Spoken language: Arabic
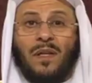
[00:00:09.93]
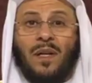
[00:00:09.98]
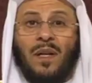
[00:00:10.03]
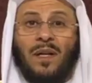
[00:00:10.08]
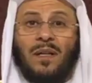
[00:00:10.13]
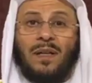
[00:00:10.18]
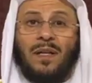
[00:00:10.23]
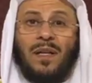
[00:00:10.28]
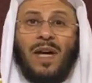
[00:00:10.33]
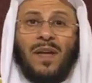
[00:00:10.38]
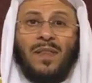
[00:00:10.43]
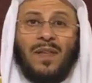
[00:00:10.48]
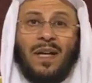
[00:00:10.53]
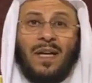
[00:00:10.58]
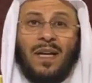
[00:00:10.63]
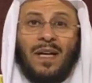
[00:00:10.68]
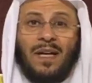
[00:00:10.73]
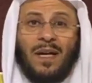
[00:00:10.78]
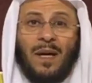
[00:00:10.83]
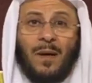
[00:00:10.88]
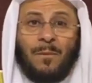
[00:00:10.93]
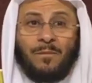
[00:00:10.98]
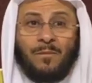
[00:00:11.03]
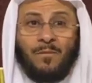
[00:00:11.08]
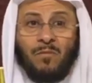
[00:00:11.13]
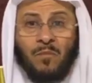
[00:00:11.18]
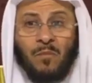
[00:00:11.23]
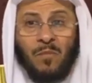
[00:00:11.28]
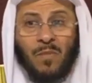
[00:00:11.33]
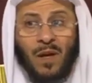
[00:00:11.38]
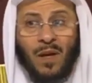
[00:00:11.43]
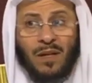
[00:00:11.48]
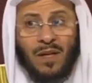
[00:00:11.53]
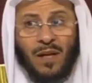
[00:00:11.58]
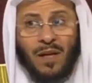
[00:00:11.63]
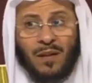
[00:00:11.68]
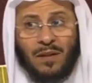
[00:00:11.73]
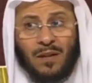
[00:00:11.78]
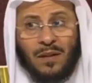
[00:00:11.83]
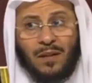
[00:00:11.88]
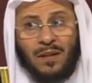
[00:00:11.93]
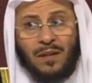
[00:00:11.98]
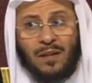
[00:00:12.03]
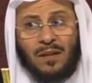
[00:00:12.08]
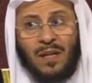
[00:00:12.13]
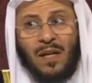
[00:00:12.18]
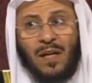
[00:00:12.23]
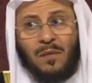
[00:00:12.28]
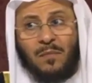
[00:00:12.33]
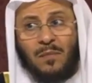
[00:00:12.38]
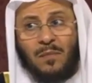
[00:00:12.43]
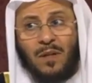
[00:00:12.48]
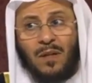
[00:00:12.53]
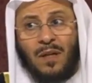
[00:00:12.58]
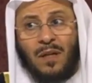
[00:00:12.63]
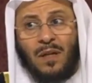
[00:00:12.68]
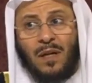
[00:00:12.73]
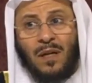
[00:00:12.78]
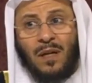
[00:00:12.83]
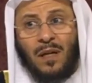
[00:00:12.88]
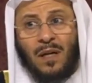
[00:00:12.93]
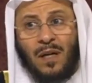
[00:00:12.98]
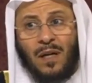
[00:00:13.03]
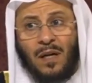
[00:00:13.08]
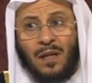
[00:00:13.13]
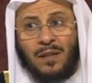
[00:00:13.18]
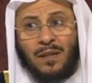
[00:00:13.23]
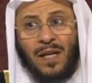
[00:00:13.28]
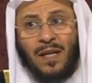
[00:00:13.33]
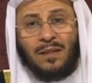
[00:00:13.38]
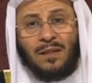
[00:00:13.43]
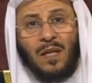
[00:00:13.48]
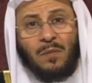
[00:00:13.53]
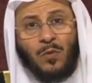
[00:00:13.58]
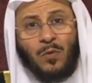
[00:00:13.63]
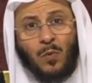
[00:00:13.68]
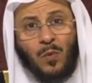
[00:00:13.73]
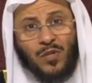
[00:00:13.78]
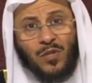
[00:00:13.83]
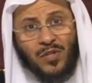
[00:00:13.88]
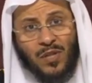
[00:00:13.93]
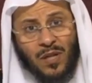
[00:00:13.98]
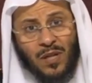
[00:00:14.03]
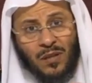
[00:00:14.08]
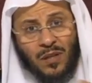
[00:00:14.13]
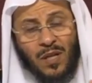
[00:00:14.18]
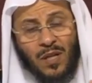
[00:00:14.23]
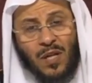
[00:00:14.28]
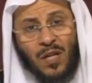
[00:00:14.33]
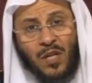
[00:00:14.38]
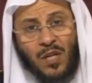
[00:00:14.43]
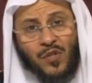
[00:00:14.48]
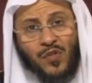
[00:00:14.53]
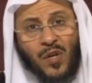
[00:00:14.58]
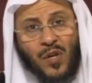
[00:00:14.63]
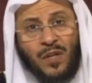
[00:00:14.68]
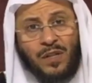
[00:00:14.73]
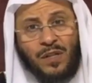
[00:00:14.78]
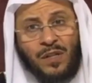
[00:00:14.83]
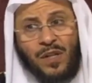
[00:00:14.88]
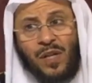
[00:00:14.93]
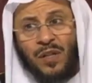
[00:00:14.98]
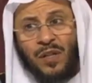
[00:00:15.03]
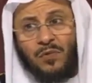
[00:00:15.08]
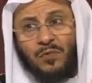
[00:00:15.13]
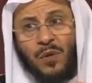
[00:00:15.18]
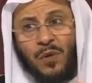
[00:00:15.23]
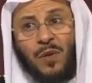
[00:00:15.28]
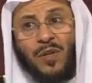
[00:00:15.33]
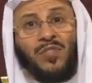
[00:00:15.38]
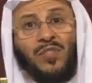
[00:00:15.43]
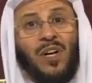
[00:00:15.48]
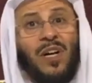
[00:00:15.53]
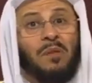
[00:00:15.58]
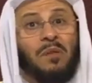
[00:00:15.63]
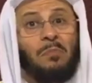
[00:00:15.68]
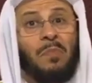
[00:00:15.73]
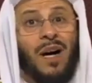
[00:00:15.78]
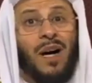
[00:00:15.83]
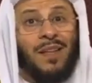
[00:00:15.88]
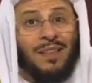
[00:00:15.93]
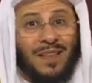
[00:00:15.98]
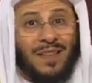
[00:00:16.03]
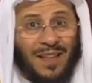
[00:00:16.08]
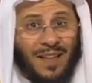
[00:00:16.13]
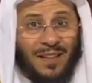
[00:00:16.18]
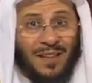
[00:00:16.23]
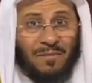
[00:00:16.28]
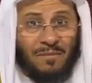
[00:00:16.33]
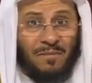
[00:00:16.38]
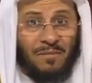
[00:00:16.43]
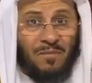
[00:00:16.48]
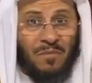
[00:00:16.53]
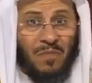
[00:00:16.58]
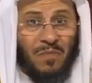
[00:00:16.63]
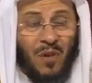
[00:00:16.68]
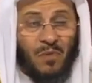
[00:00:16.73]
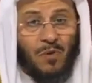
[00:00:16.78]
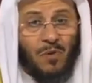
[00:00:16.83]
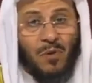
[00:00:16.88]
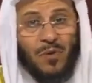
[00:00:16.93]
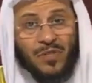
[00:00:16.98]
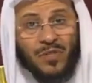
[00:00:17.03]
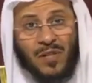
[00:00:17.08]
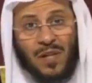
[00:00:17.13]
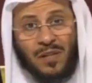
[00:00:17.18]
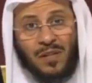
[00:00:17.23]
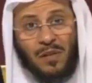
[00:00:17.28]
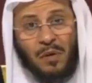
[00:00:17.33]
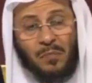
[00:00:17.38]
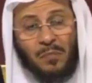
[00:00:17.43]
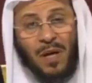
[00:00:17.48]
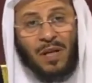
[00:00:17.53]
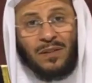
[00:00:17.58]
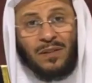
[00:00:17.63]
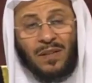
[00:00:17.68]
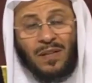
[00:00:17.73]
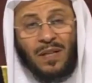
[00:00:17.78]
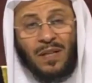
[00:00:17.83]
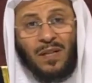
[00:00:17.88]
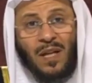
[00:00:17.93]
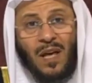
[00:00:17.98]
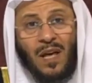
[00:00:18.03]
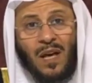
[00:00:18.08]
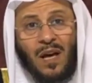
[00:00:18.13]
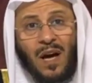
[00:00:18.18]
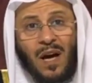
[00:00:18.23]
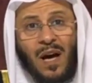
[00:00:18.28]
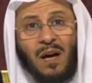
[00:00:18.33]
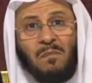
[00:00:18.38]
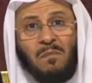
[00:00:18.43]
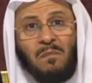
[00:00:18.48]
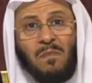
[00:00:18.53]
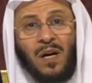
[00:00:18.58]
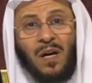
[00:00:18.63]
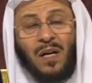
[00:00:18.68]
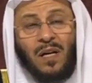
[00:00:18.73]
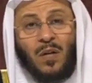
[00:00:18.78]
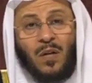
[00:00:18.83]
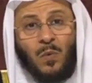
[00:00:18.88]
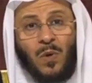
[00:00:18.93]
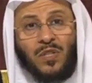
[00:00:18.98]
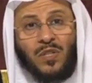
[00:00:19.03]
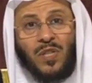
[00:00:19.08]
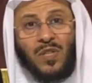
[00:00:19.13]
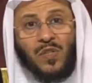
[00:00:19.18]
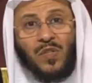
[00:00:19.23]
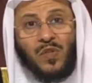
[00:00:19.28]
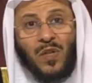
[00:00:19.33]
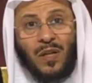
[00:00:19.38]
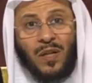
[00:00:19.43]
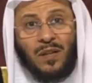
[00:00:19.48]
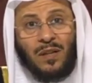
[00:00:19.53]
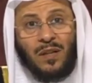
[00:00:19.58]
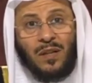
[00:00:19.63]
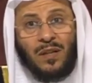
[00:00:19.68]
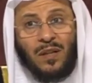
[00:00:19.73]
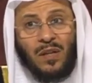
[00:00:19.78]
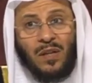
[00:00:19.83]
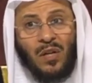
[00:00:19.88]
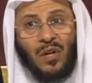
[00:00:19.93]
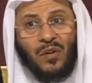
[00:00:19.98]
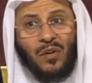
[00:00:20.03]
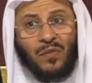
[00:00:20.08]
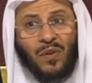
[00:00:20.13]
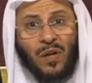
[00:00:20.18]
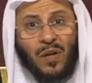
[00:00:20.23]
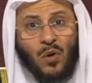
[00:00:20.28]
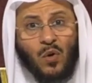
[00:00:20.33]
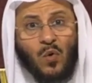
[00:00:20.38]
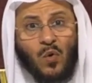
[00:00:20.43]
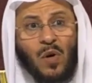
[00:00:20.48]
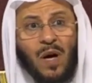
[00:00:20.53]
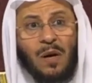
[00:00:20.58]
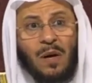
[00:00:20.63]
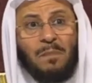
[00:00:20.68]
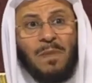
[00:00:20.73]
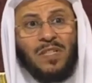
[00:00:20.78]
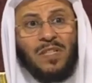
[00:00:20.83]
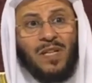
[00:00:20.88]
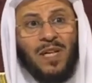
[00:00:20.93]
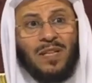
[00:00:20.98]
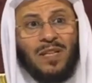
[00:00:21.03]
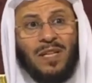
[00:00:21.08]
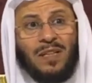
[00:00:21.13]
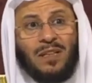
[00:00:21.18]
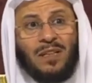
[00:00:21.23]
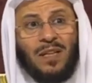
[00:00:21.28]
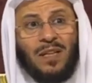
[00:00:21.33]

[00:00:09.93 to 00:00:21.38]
عنك هذا الكلام يعني يحمل يحتمل وجها صحيحا ووجها باطلا ووجها باطلا أما الوجه الصحيح فهو مسألة